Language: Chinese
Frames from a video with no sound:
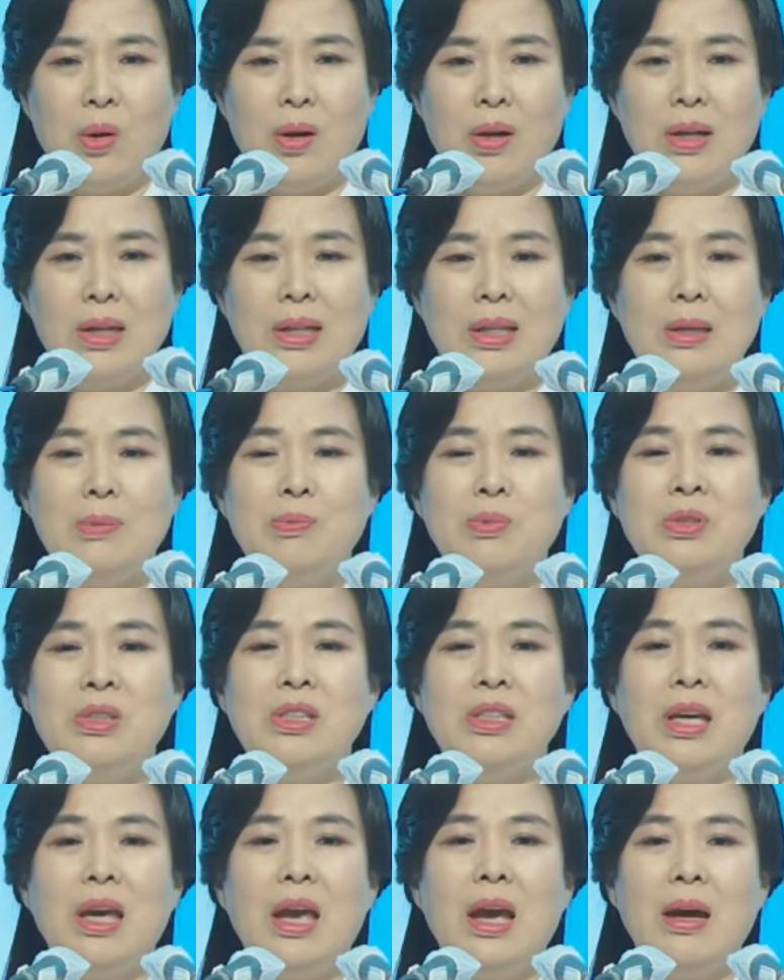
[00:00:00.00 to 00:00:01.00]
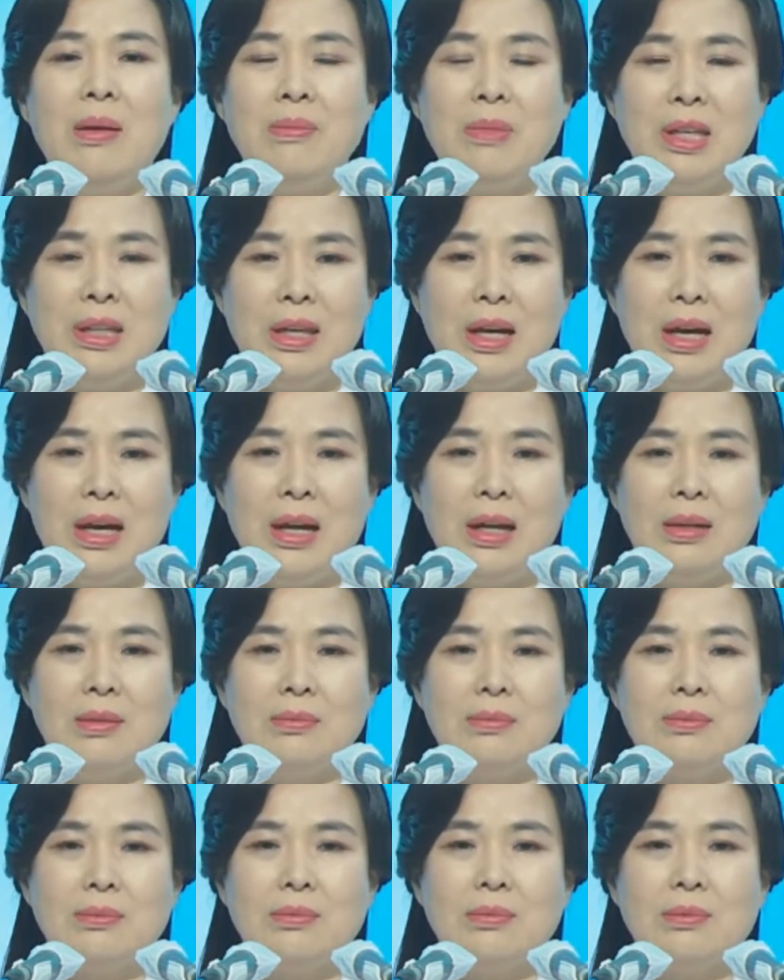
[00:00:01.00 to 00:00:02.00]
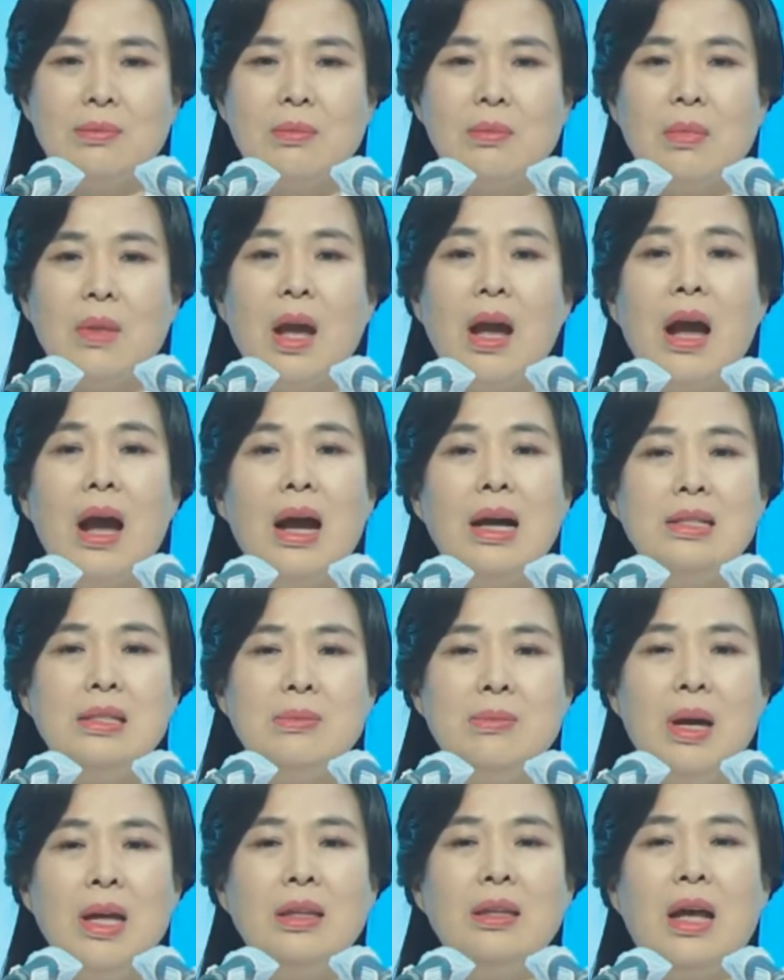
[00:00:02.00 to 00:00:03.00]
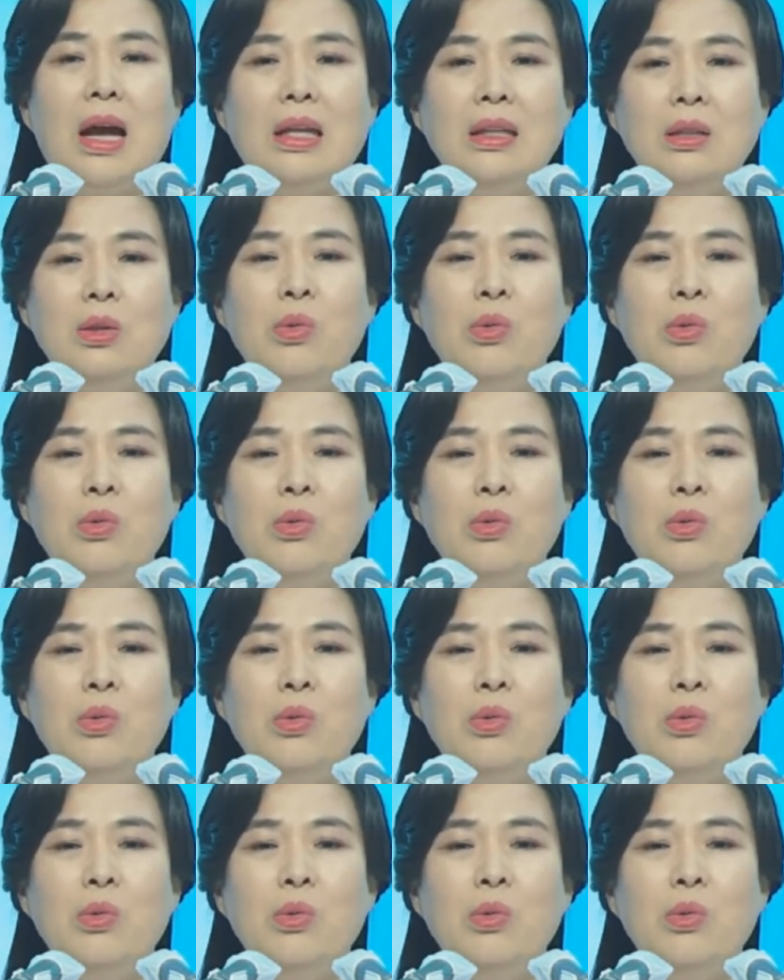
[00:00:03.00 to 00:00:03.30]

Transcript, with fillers: 成就圣洁，爱神，讨神喜悦。